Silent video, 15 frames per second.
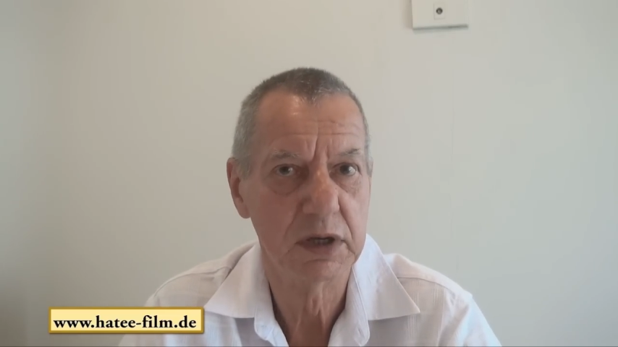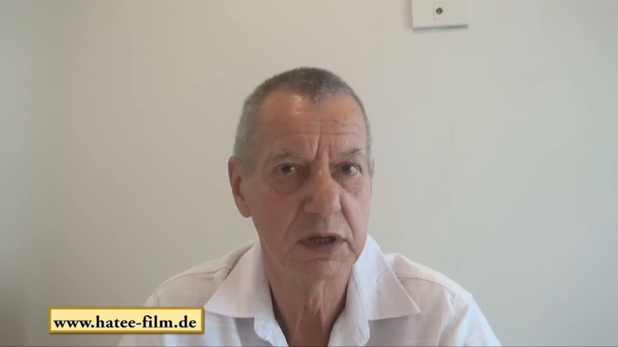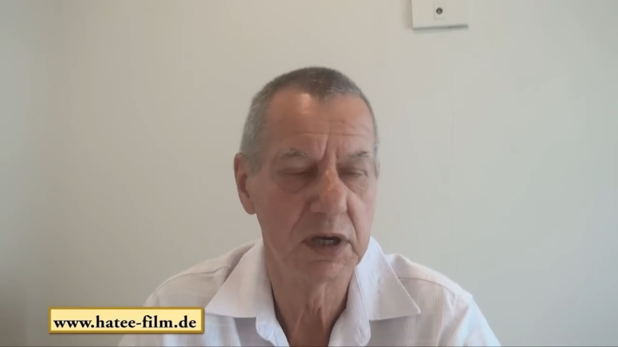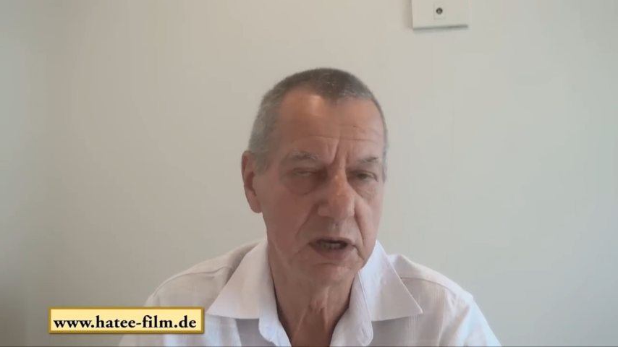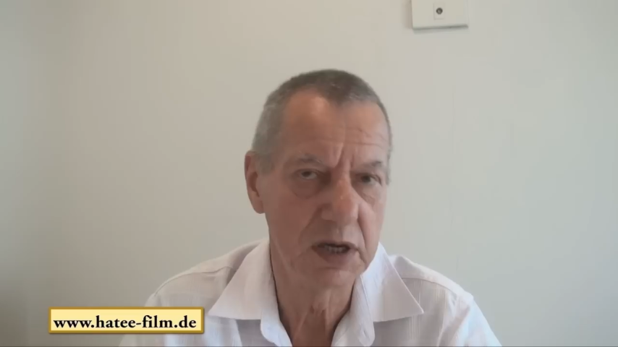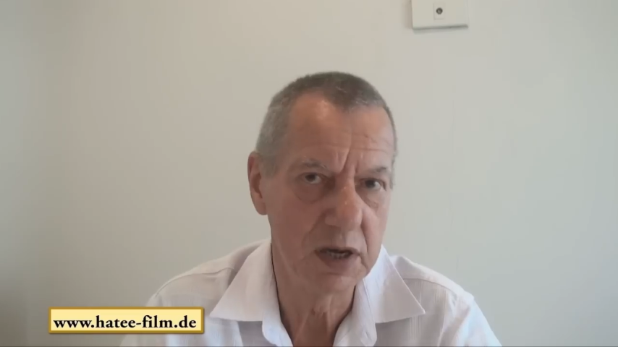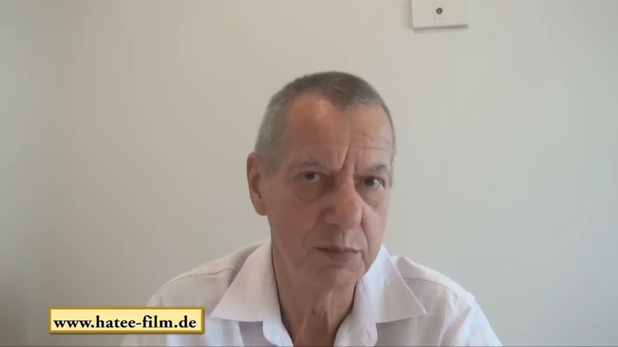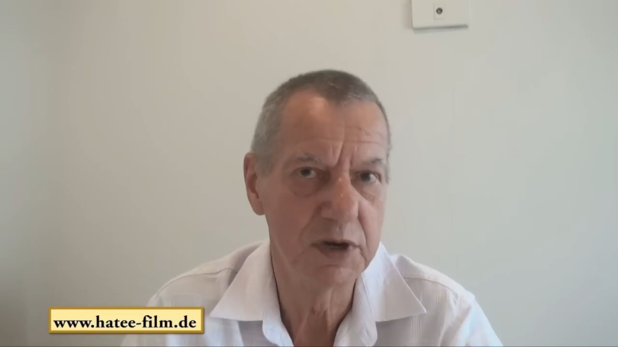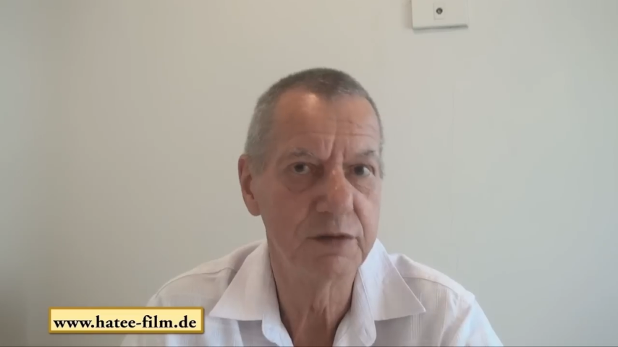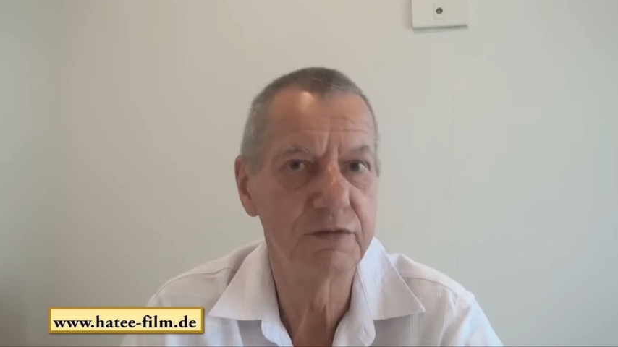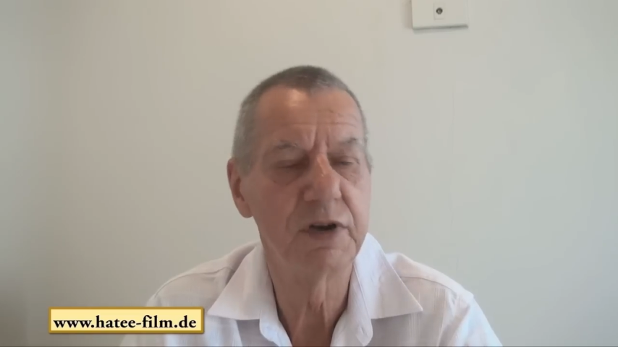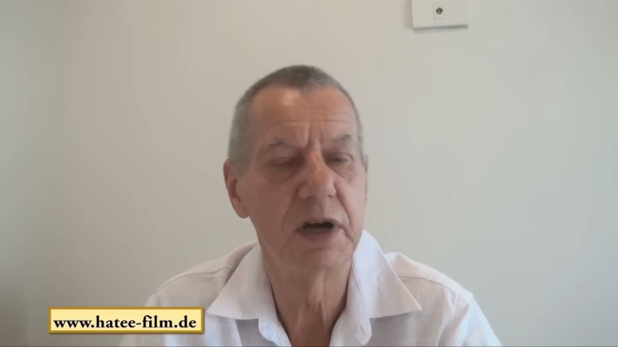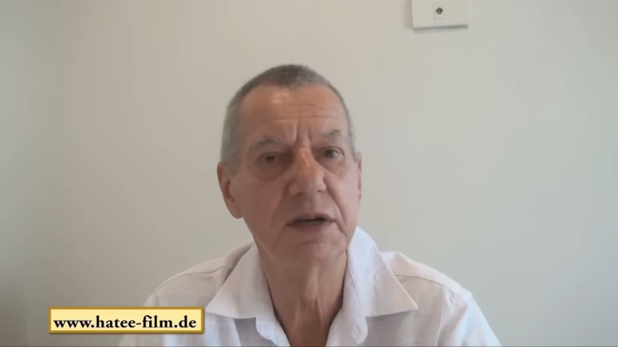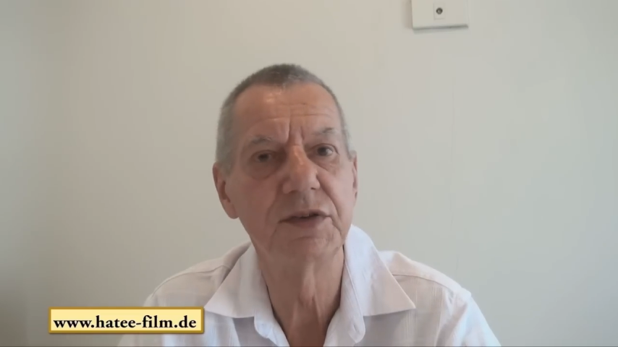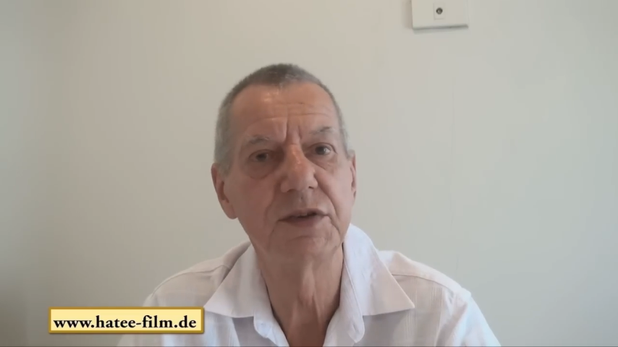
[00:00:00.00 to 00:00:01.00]

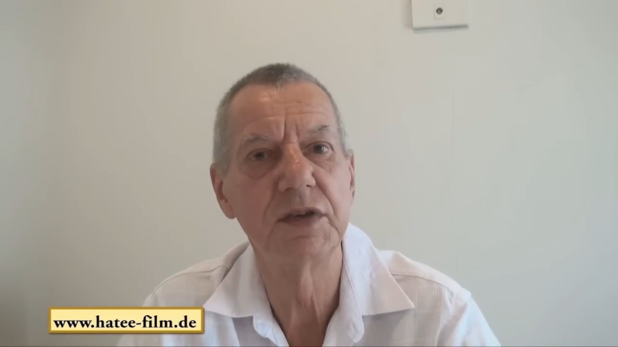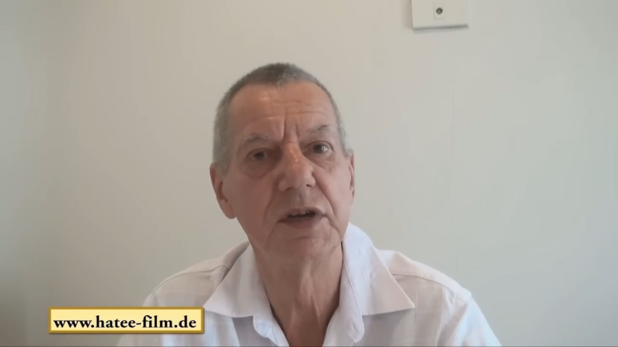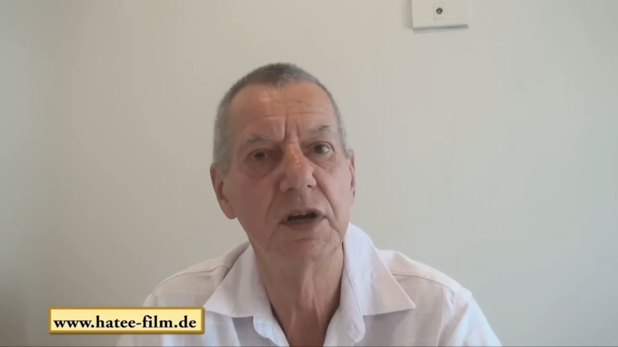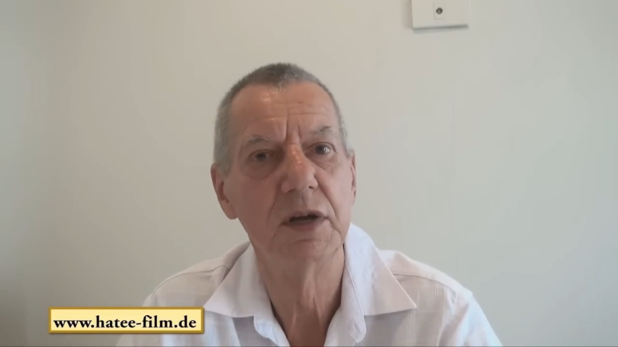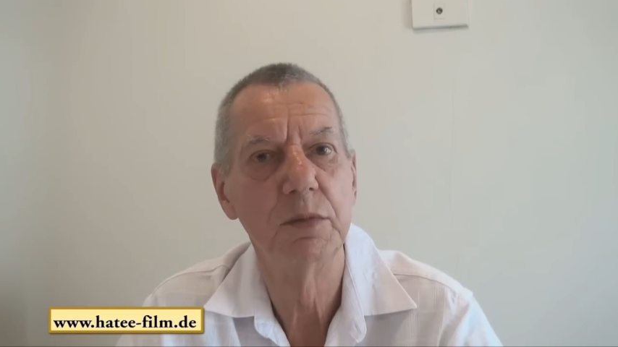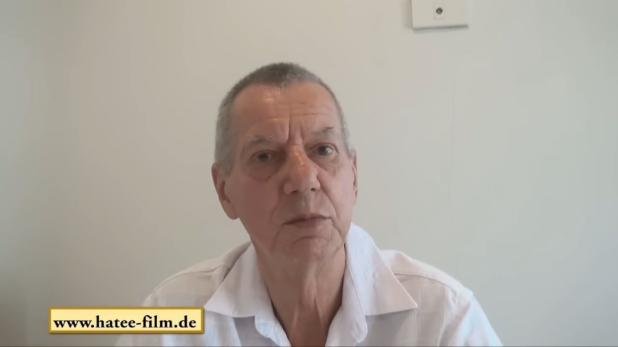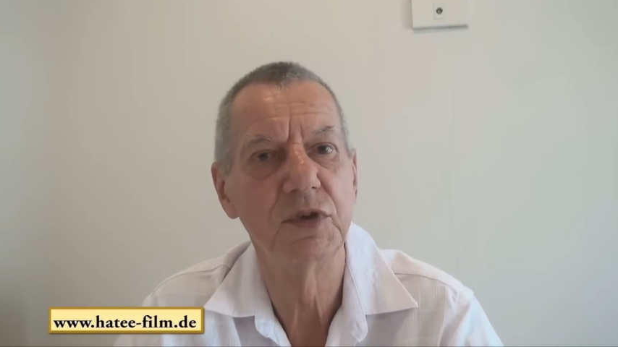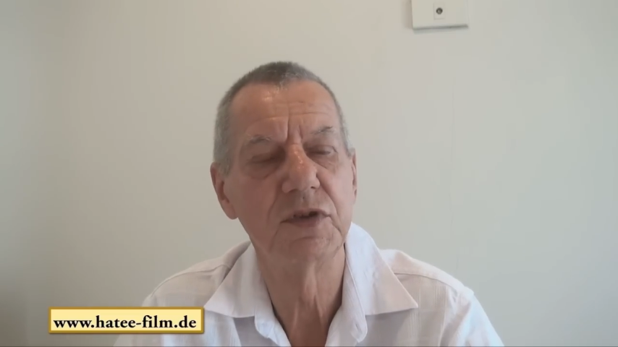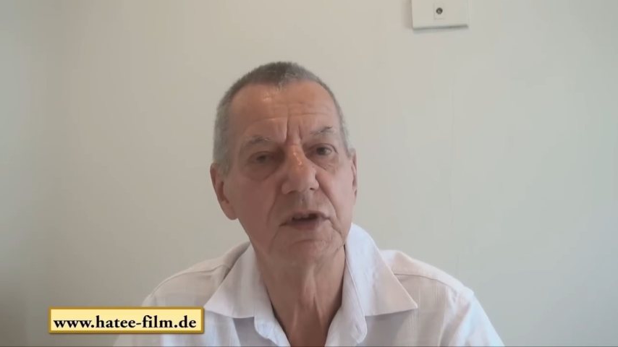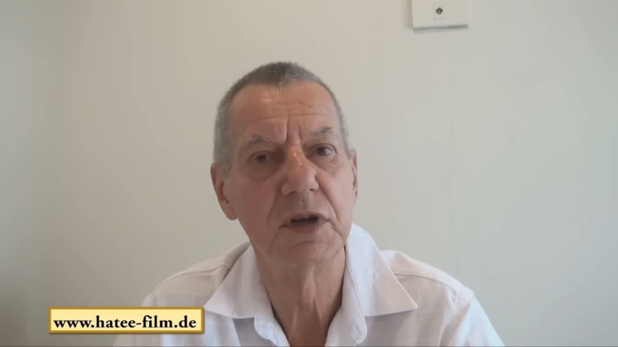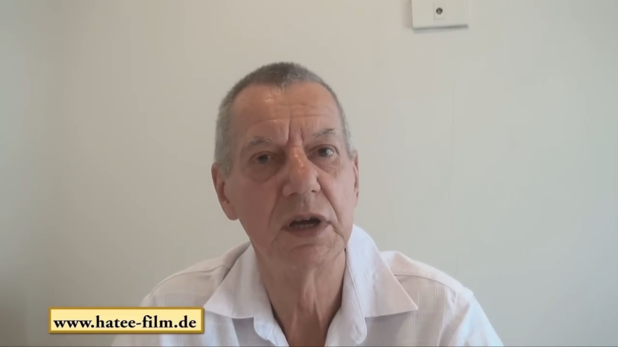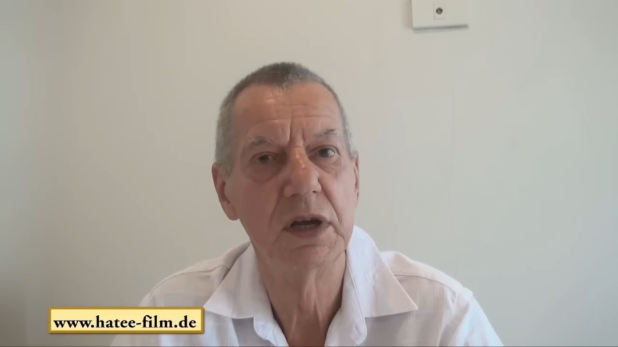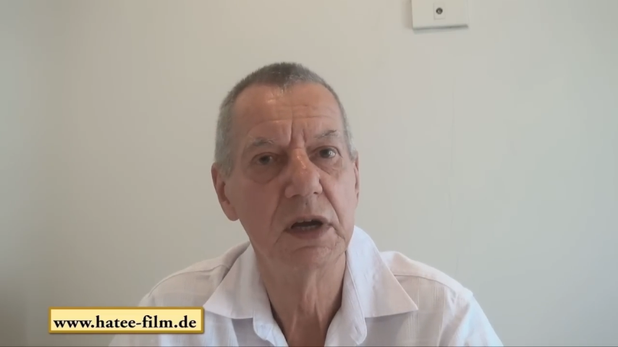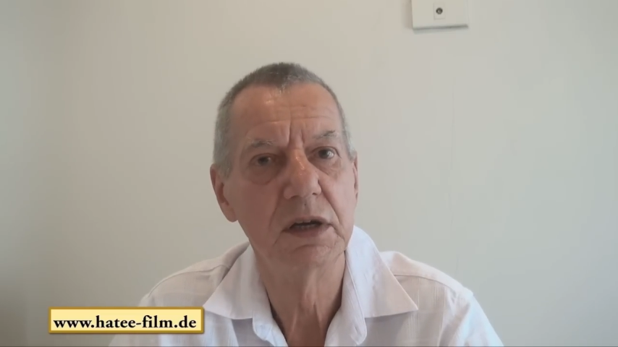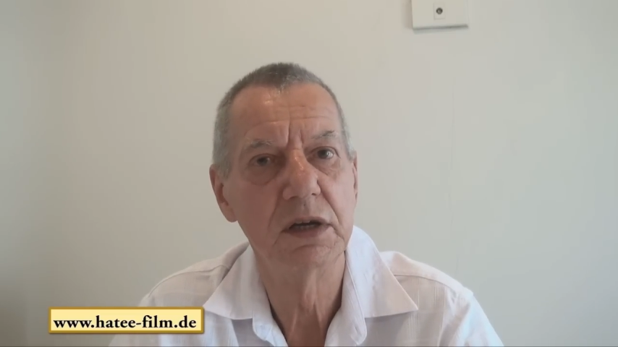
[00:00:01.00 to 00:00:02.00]
Gegebenenfalls muss